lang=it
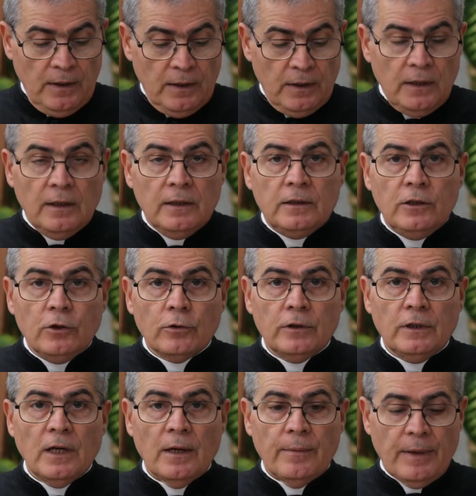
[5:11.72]
il Dio
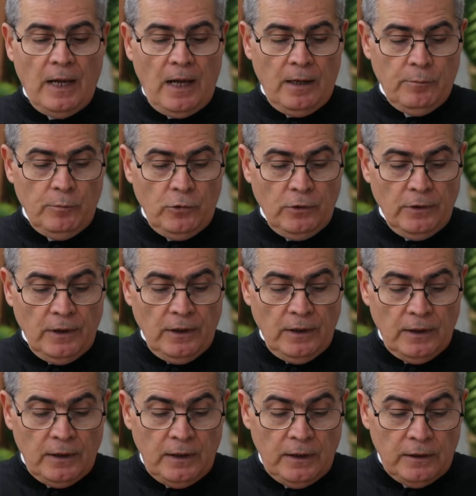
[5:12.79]
di Abramo,
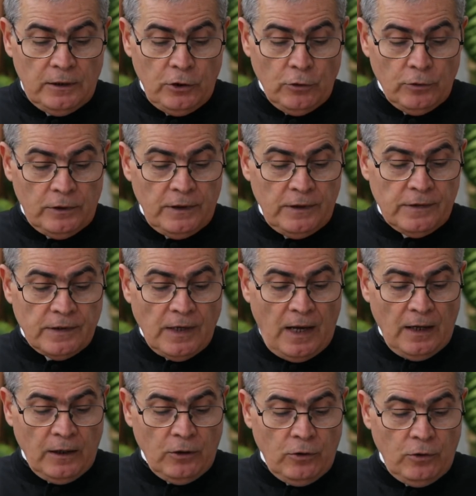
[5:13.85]
il Dio di
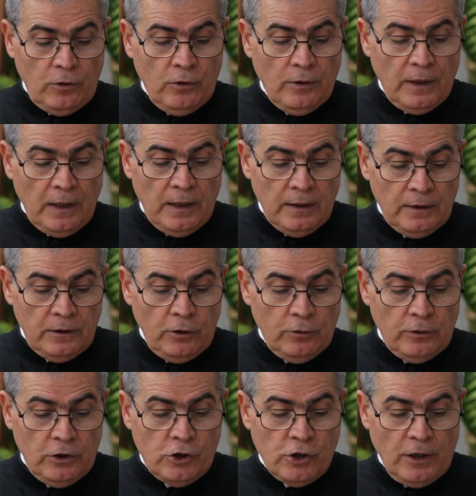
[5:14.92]
Isacco e il Dio
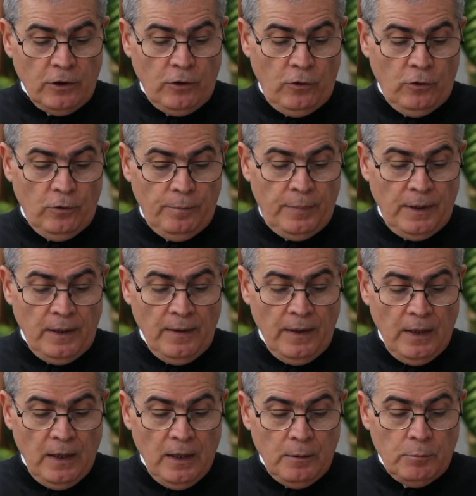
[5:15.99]
di Giacobbe,
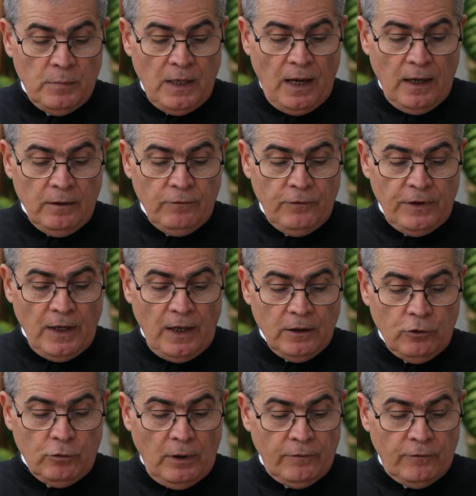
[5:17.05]
mi ha
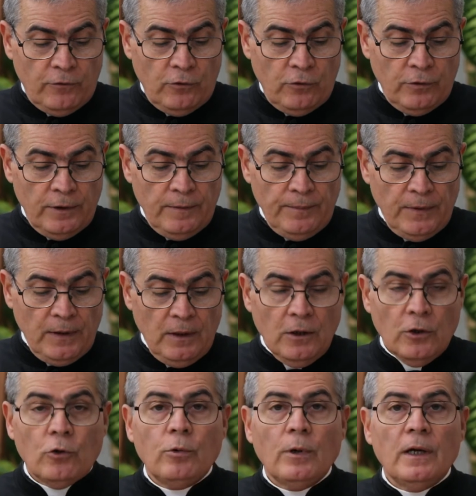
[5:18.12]
inviato a voi.
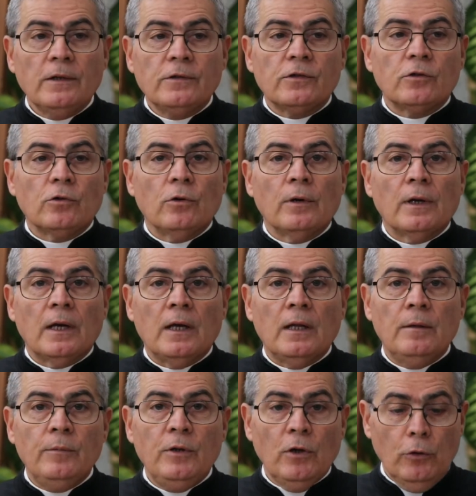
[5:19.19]
Questo è
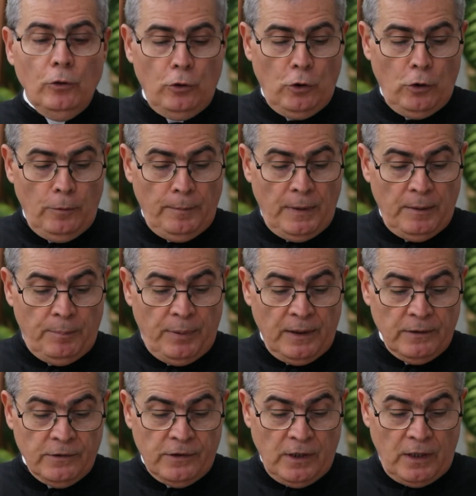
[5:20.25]
il mio nome
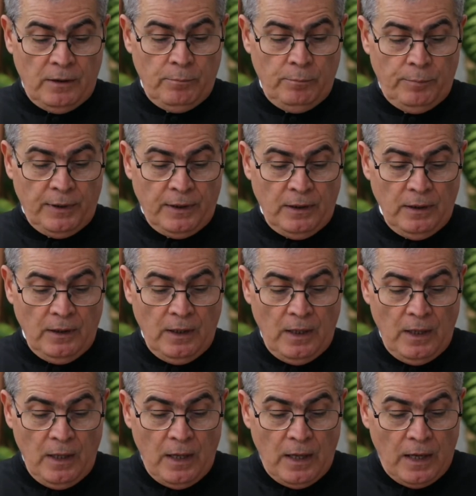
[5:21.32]
per sempre
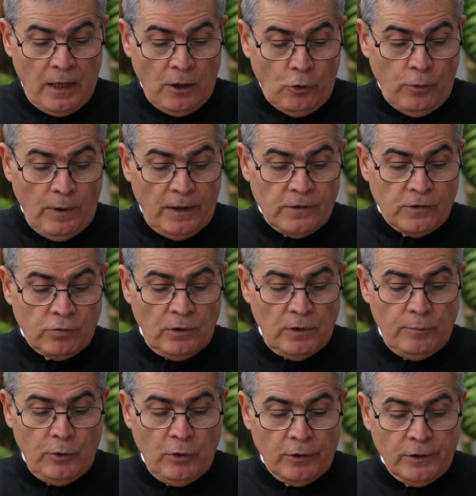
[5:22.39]
è questo
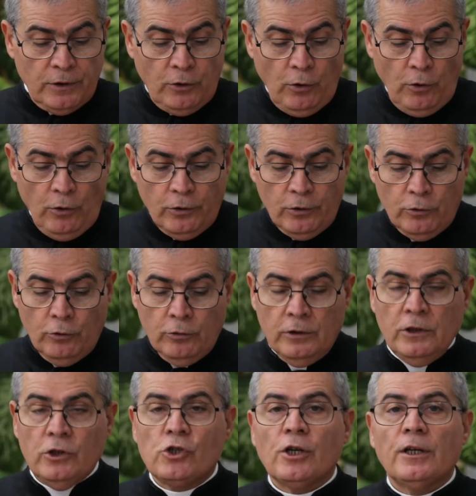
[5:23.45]
il mio ricordo
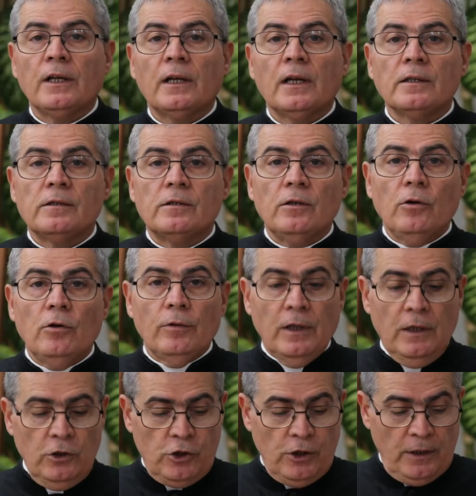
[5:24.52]
di generazione
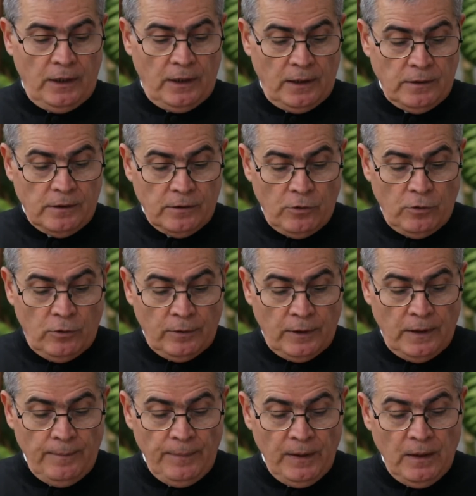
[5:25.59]
in generazione.